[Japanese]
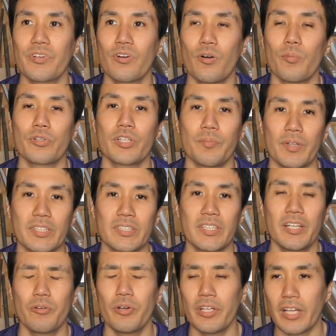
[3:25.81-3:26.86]
思ってます。
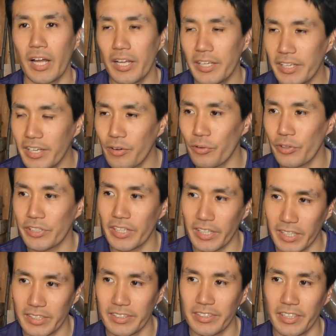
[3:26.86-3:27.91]
で、これ何が起きた
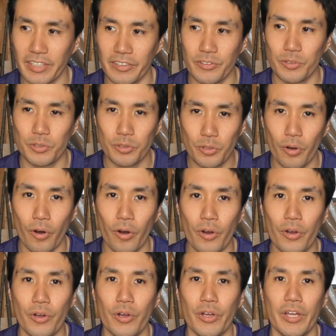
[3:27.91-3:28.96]
かっていうと、
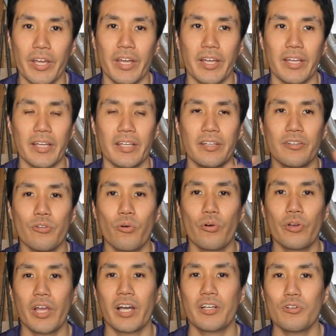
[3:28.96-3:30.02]
えー、
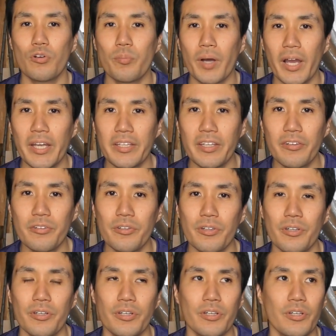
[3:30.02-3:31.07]
農薬を撒いて
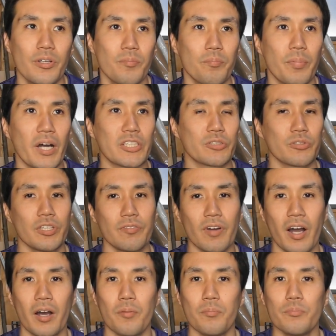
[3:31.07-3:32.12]
る場所に
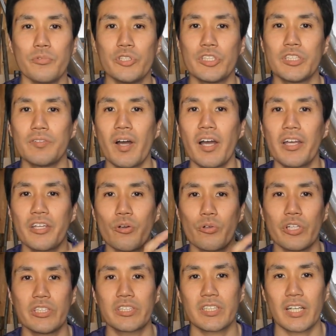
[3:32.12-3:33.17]
は虫は寄
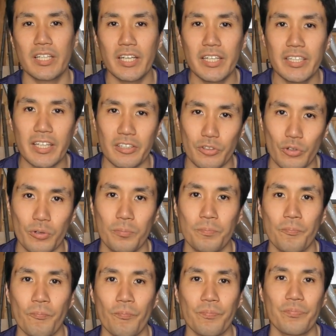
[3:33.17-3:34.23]
りつかないんだと。
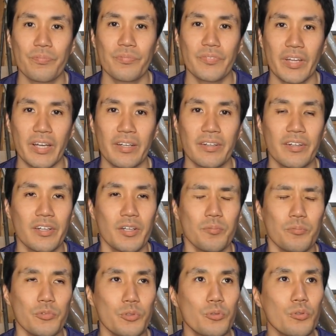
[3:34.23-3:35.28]
ね。
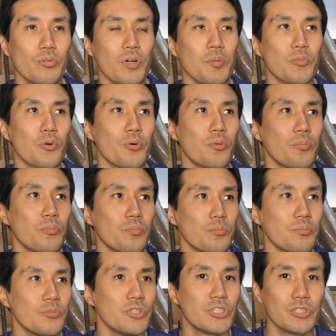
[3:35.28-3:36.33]
向こうはも
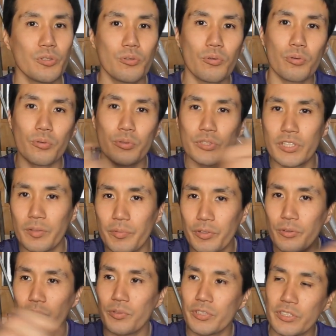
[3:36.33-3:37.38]
う虫を殺すため
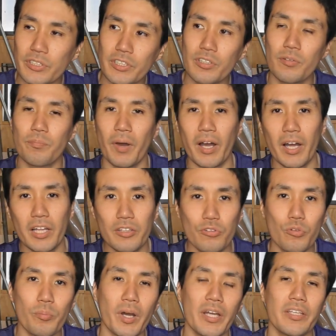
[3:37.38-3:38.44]
の薬を
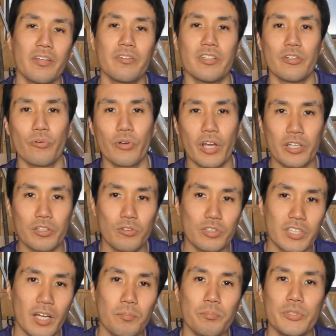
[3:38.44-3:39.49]
バーッと撒いてるんで、農薬を
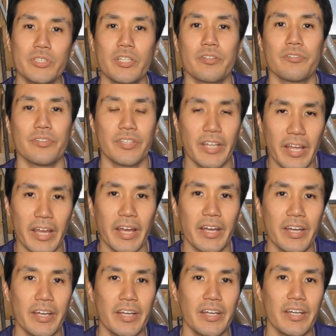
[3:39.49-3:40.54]
散布してるんで、
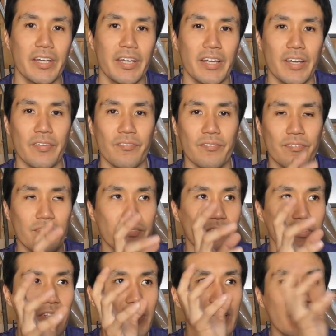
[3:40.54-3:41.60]
えー
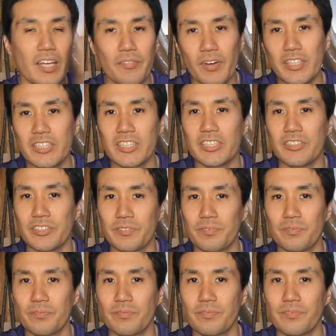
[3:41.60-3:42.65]
行けば死ぬ。
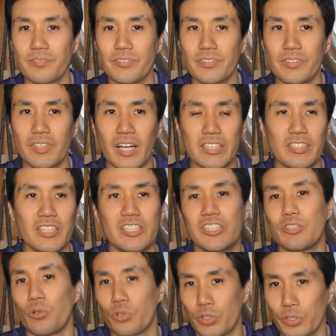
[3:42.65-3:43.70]
あっちは
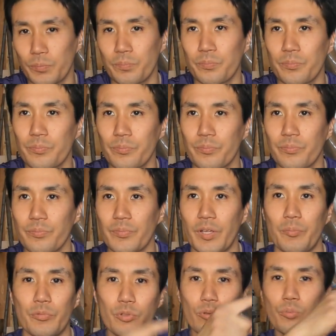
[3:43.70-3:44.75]
地獄。
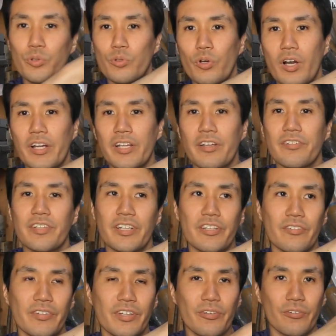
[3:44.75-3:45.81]
ね、向こう、向こう側にあるんだ
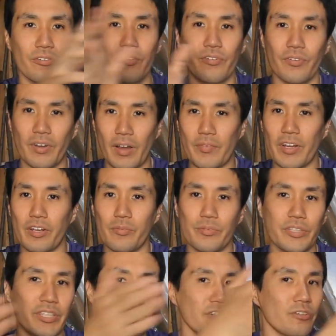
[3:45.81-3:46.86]
けどもね、このカメラの
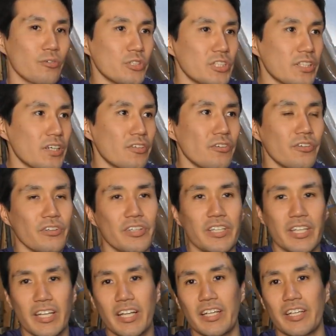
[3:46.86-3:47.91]
向きで言うとこっち側の
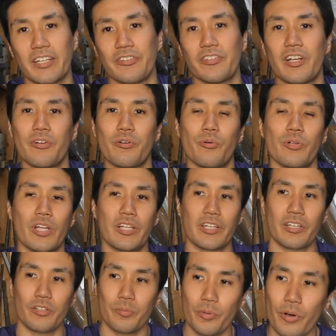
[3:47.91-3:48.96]
家なんだけど、裏の方なんだ
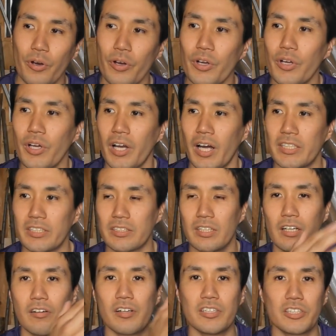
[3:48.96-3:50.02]
けども、あっち
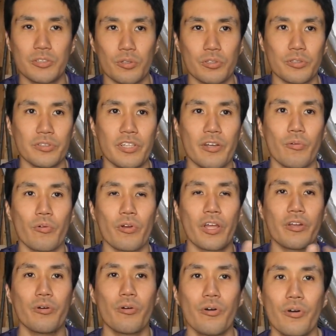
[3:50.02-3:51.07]
側は地獄。で、
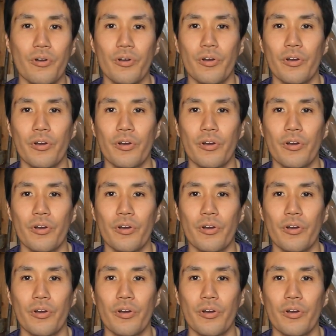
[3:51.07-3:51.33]
俺の